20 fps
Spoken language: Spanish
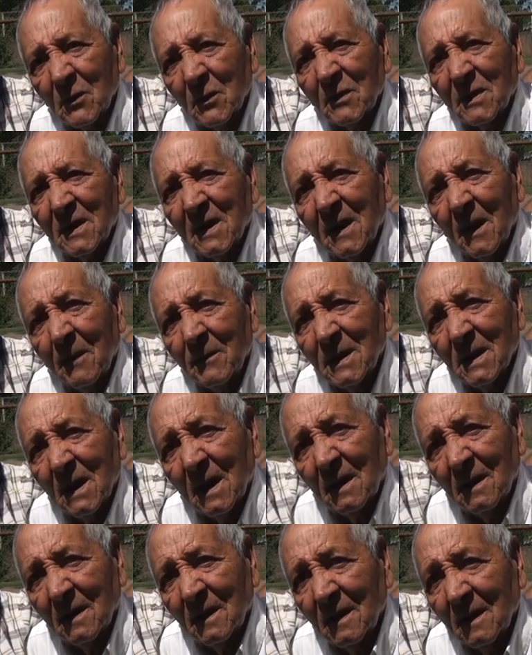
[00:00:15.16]
yo llegué a
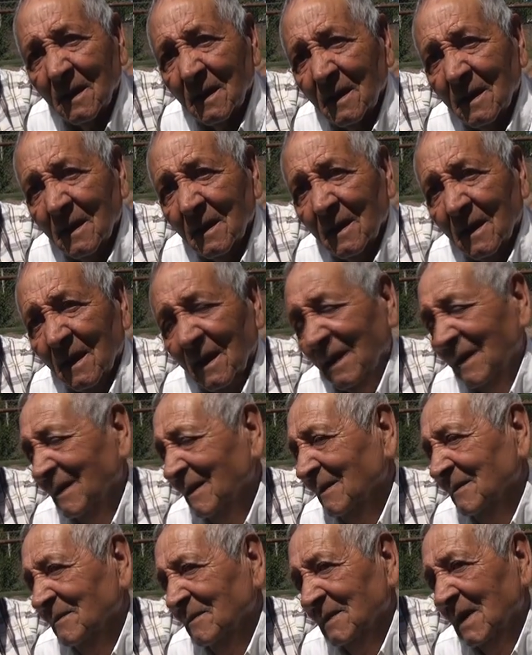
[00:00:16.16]
Villar.
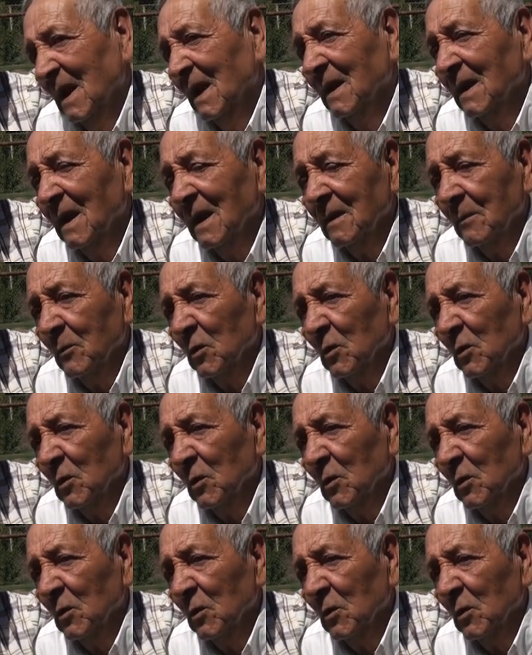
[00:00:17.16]
Es una gran